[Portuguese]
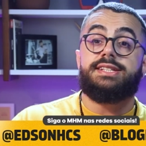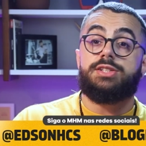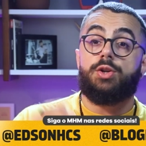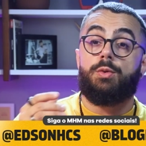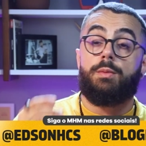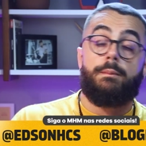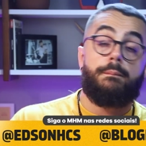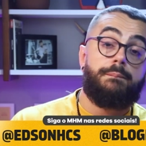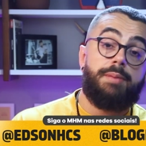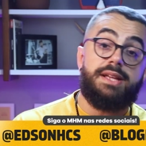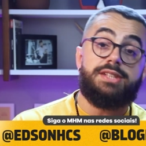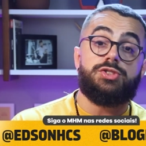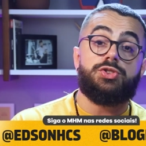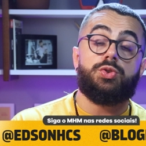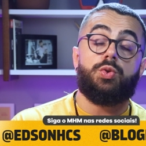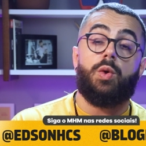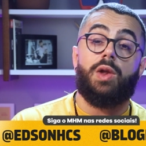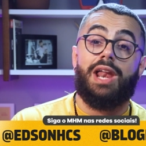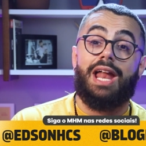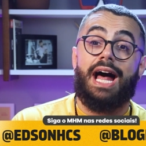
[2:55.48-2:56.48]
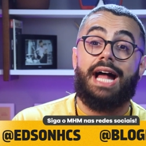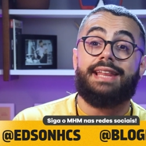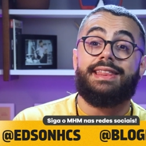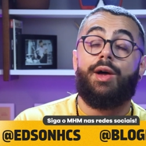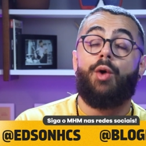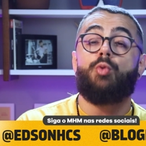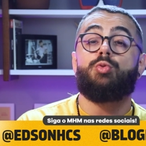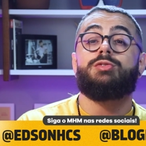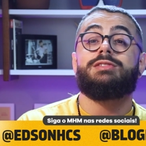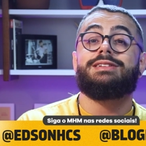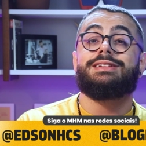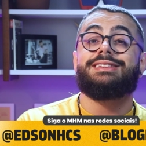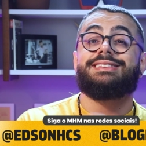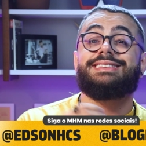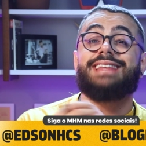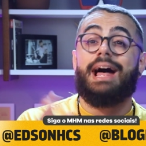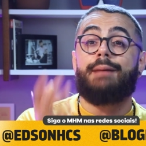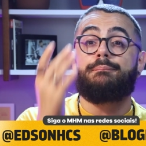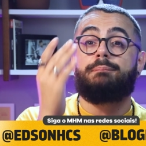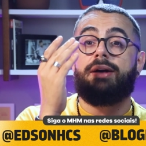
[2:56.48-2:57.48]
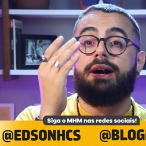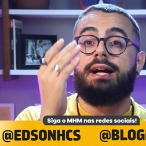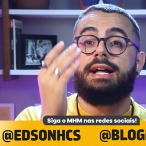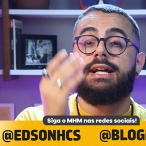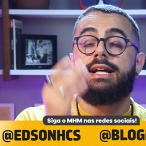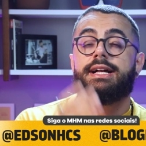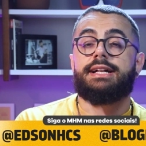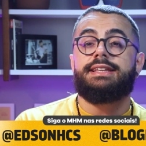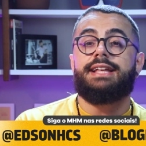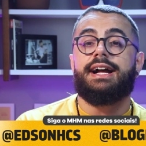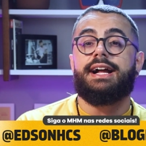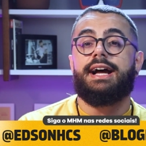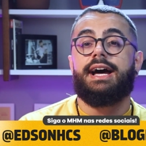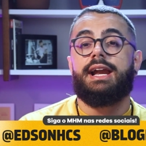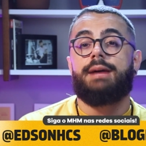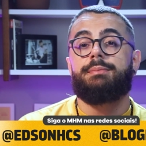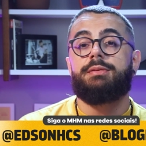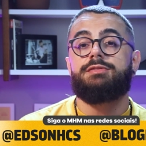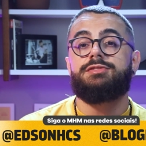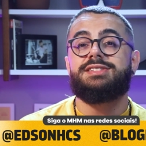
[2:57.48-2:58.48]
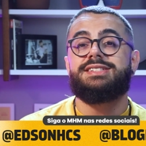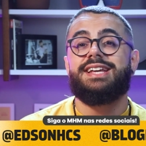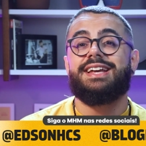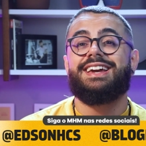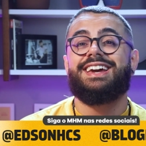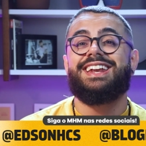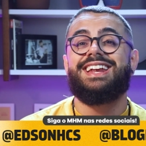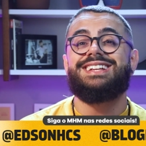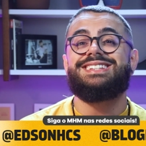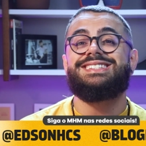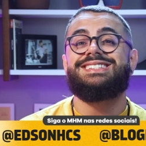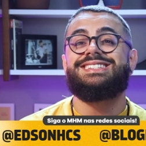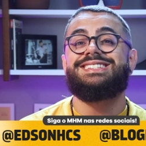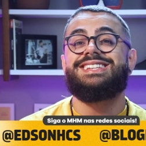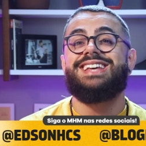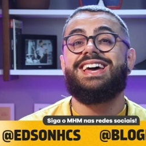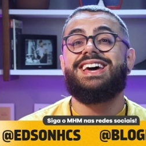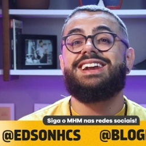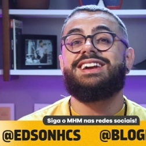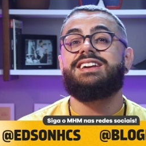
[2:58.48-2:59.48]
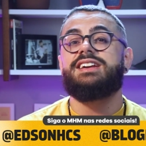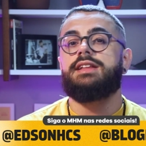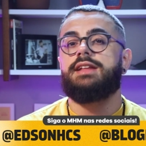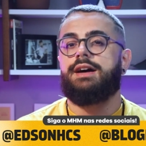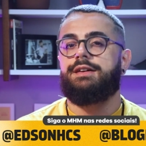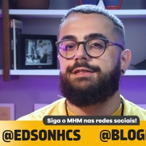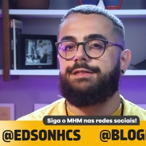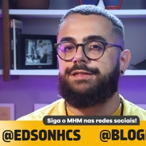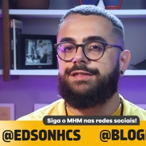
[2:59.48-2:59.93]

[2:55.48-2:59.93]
esse é o Pistolada, o tapa na cara para você crescer na